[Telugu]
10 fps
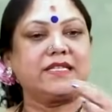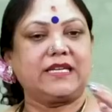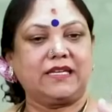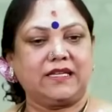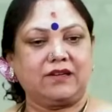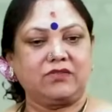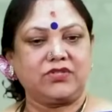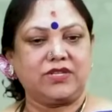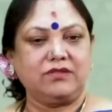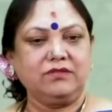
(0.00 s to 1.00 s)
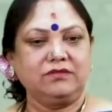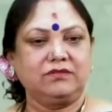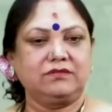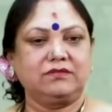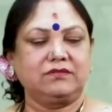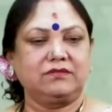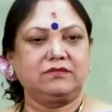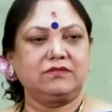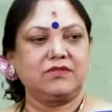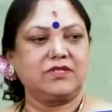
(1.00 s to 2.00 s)
శేఖర్ గారు వచ్చారు
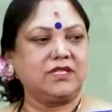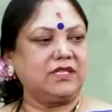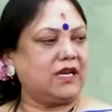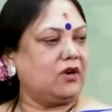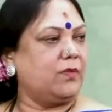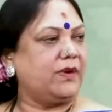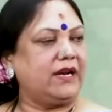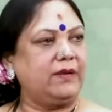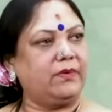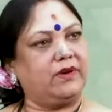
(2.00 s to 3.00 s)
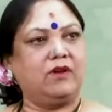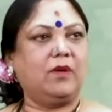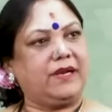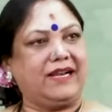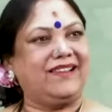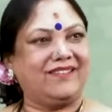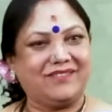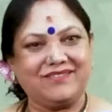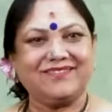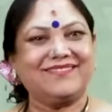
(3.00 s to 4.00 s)
వచ్చి ఇట్లా లోపలికి వెళ్ళిపో లోపలికి వెళ్ళారు
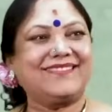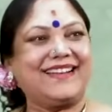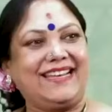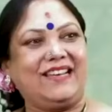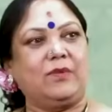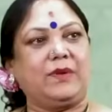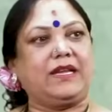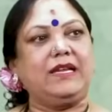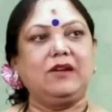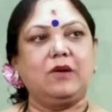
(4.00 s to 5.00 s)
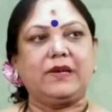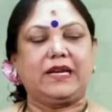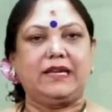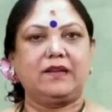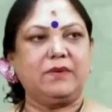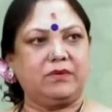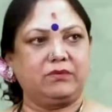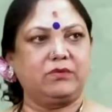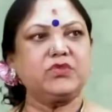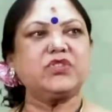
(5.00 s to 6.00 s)
రండి లోపలికని లోపలికి వెళ్ళారు మేము
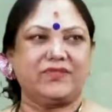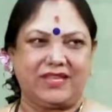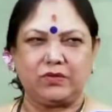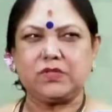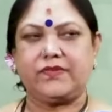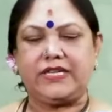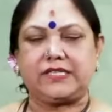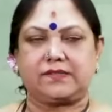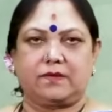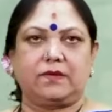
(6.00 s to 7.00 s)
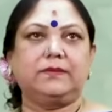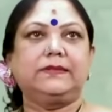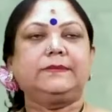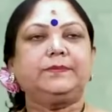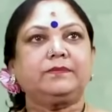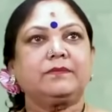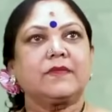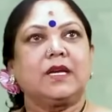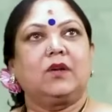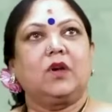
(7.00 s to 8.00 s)
కూర్చున్నాం తన కోసం వెయిట్ చేస్తాను
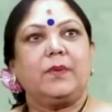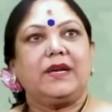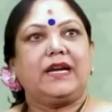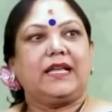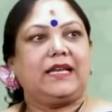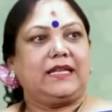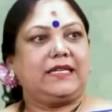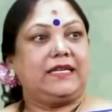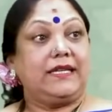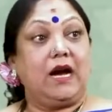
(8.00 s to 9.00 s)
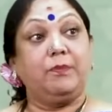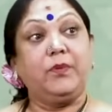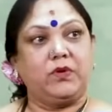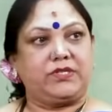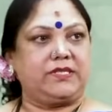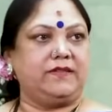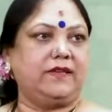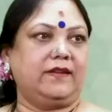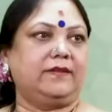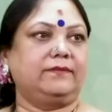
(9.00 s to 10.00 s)
లోపలికి వెళ్ళగానే అన్నారట అప్పు
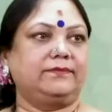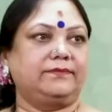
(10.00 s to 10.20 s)
వచ్చింది అని